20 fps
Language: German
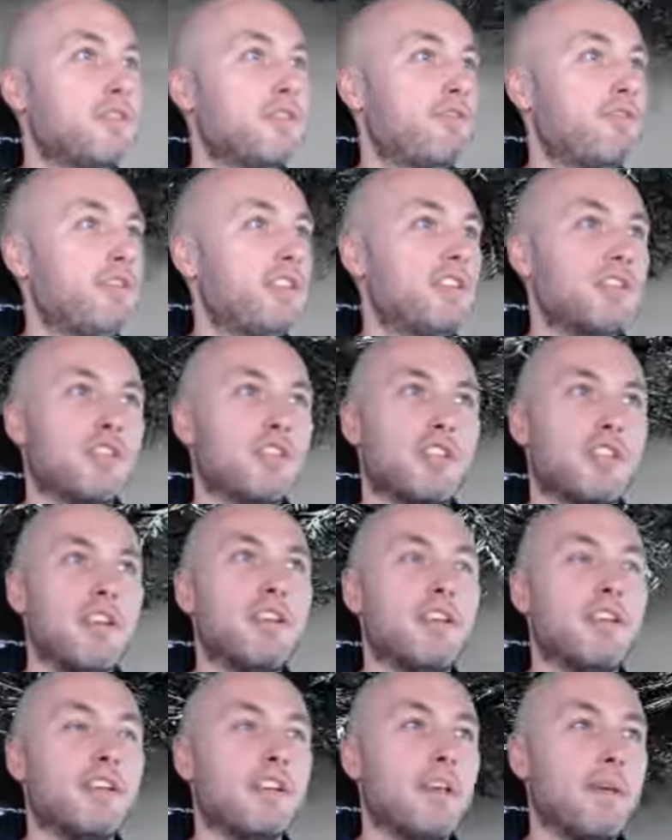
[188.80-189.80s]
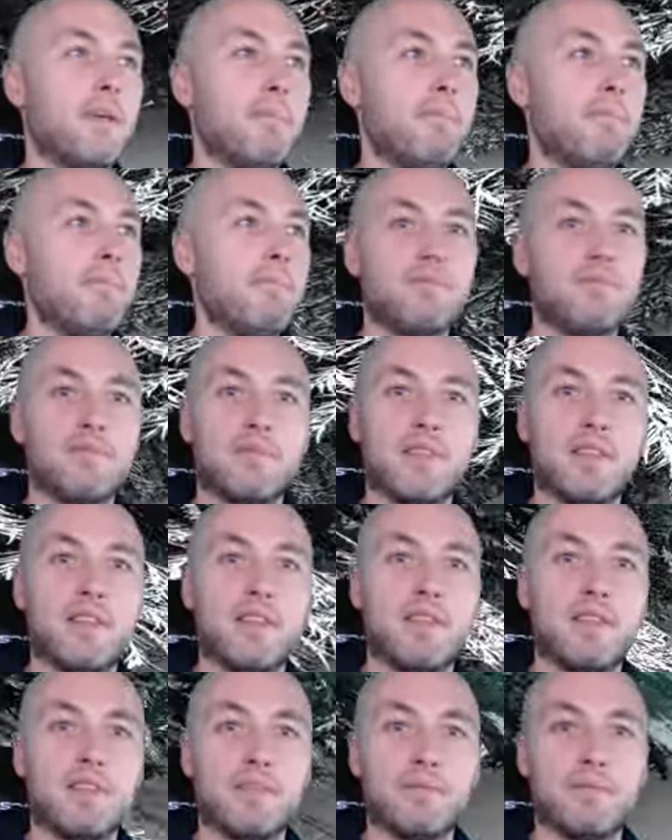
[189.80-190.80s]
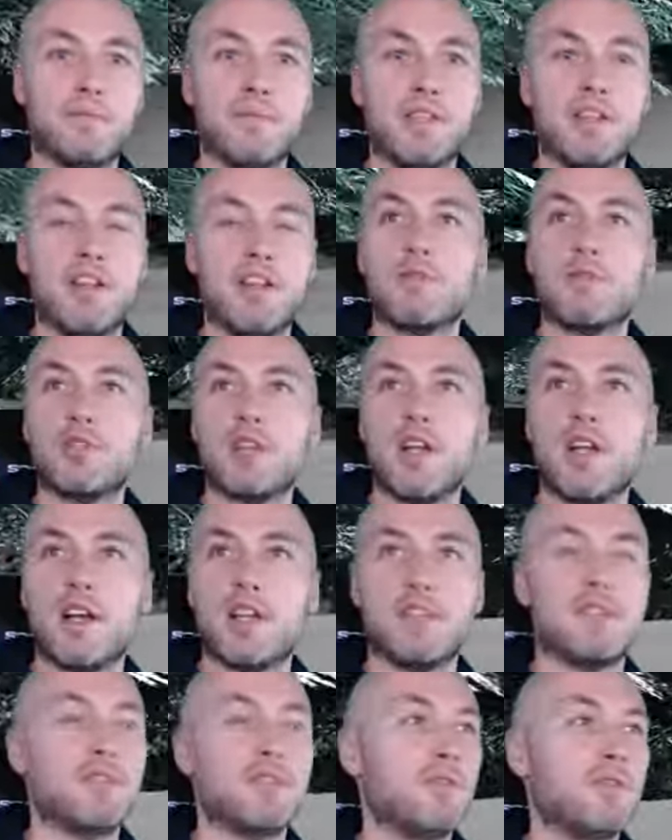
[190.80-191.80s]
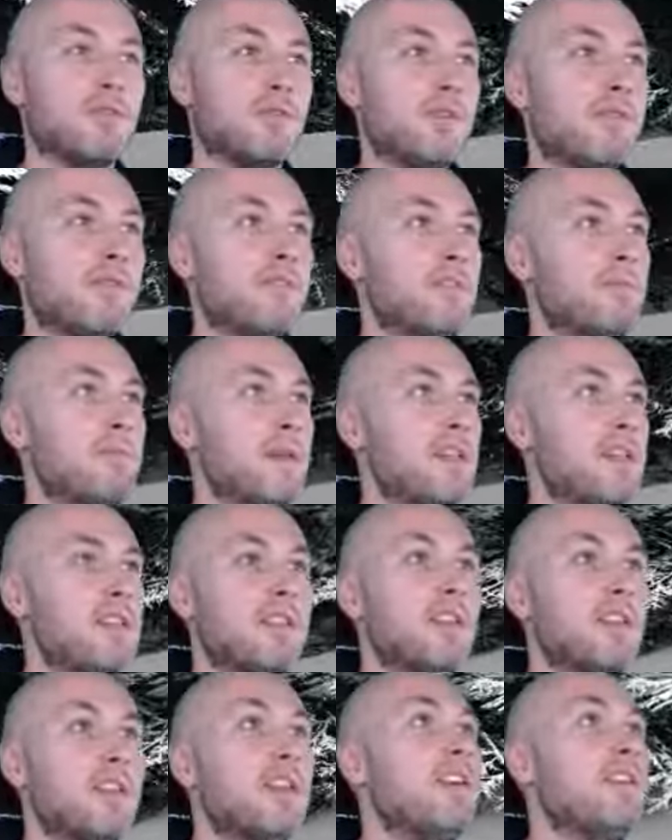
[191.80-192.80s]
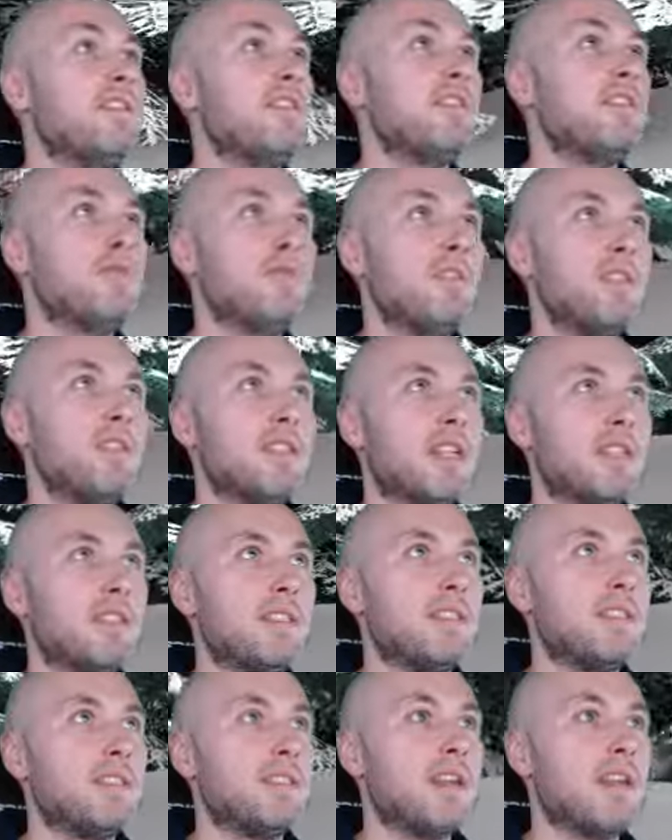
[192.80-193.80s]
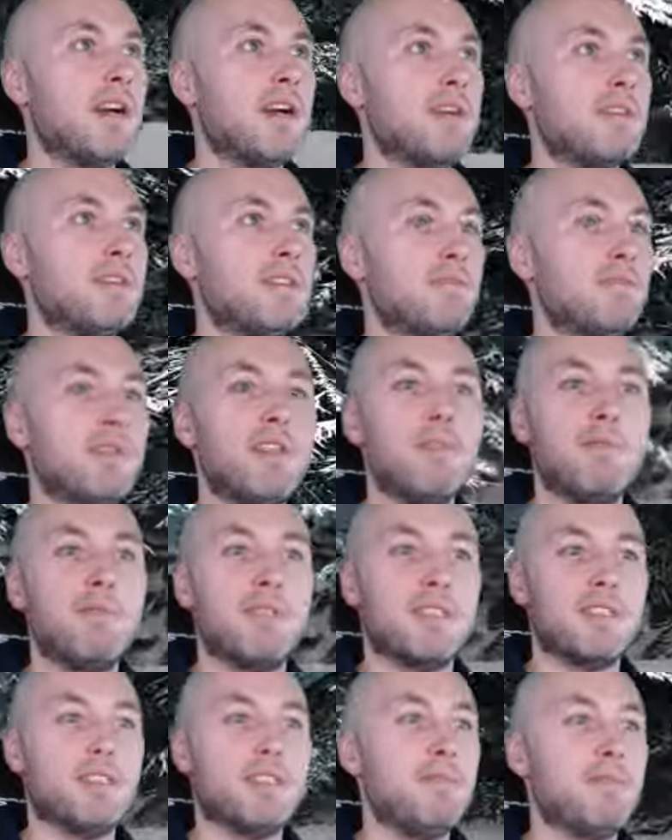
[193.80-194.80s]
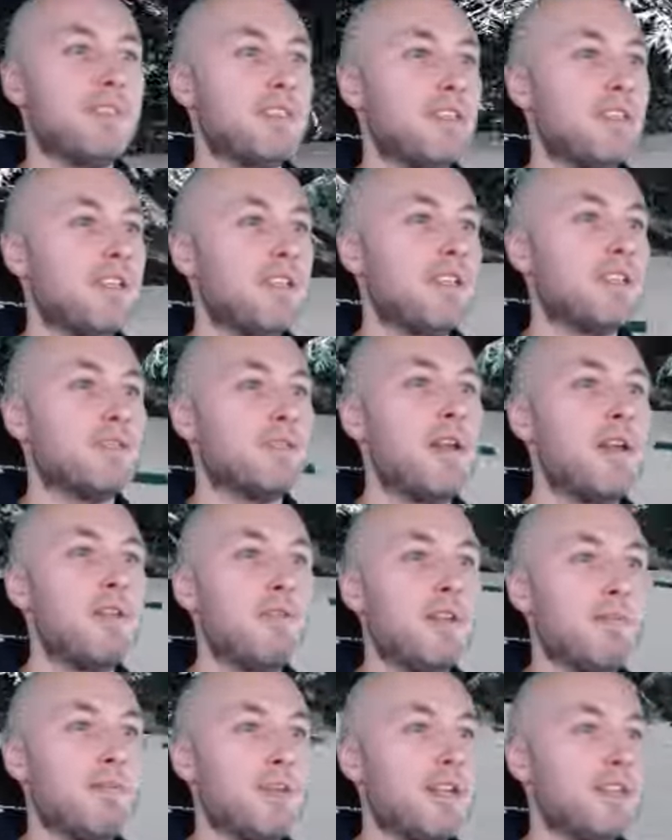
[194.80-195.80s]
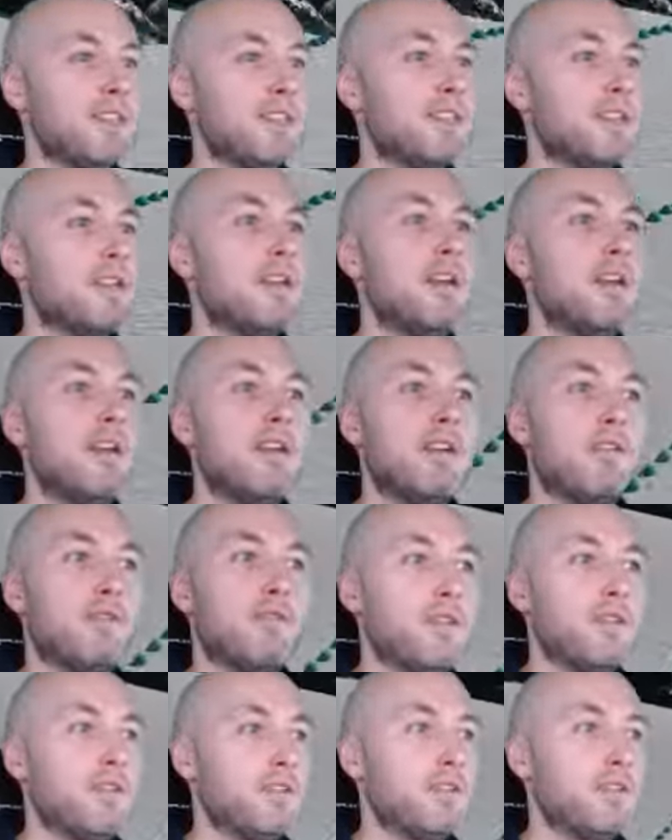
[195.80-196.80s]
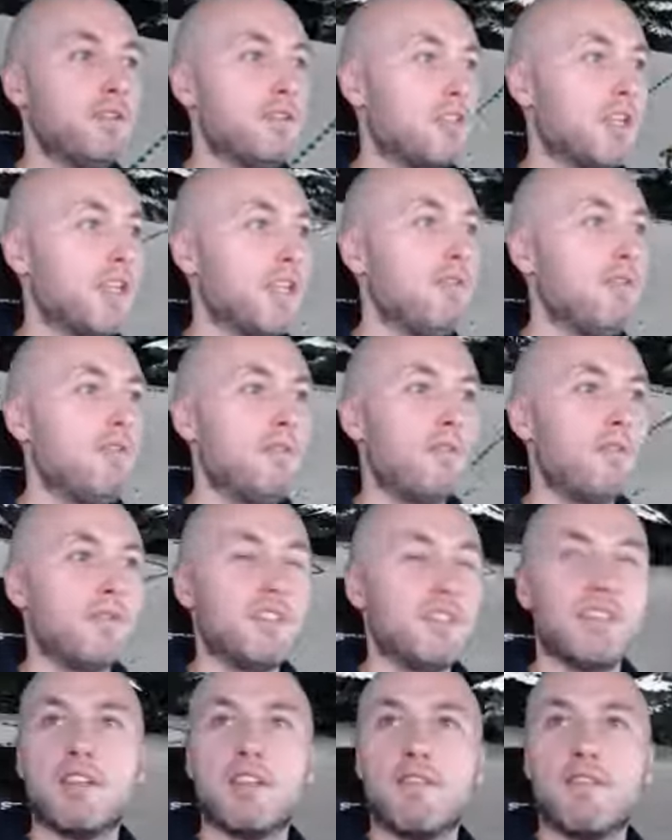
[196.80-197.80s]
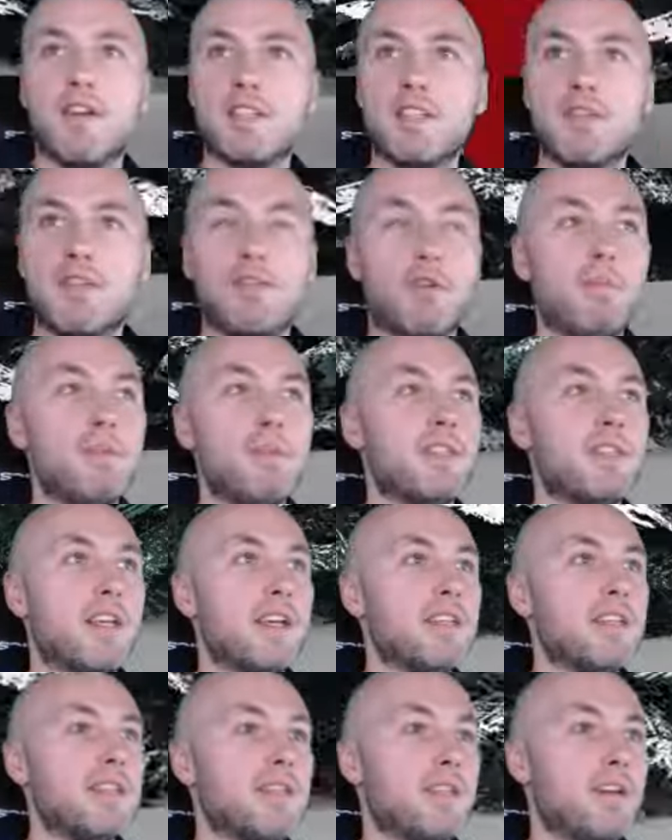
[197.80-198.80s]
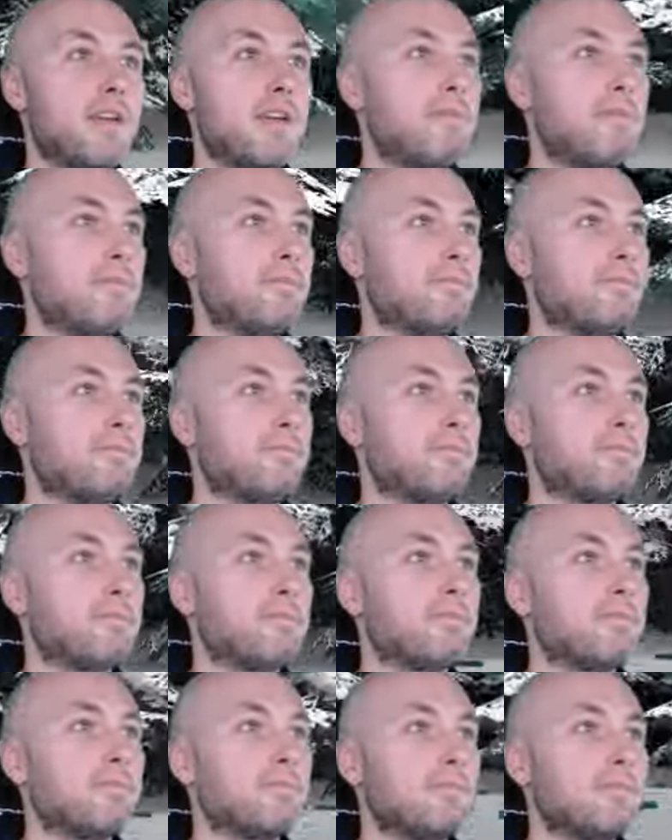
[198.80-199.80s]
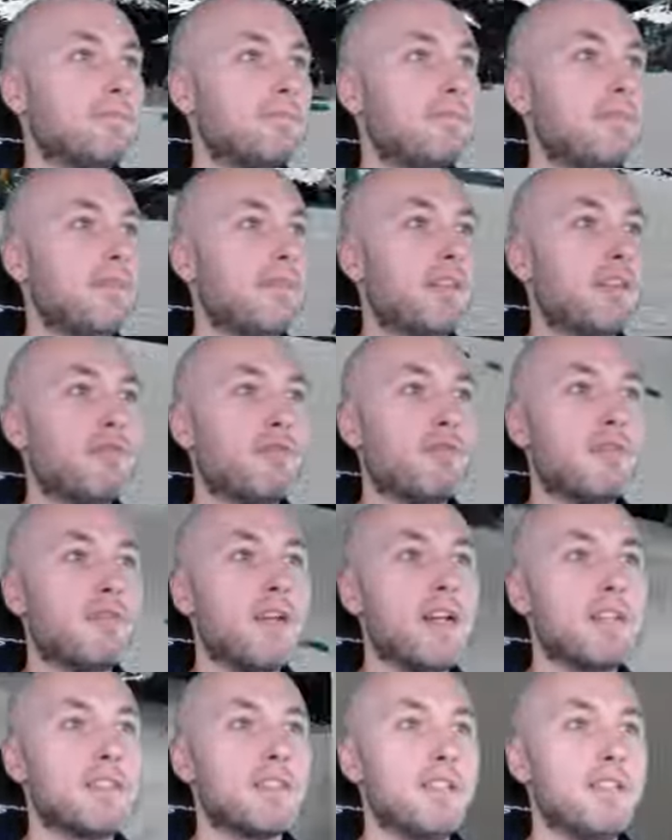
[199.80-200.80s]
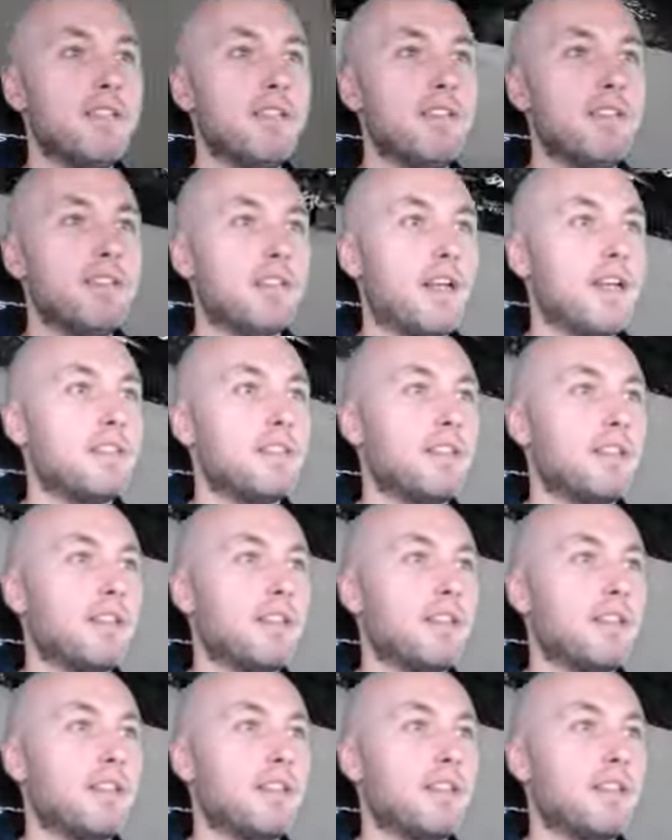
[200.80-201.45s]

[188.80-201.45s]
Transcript: fette Schelle gegeben. Ich glaube, Schlag ins Kontor wird bald Jugendsatz des Jahres, bin ich mir ziemlich sicher. Also elfter Platz für Justus Strelo. Wir sind quasi doppelt erster. Früher als Kind, als ich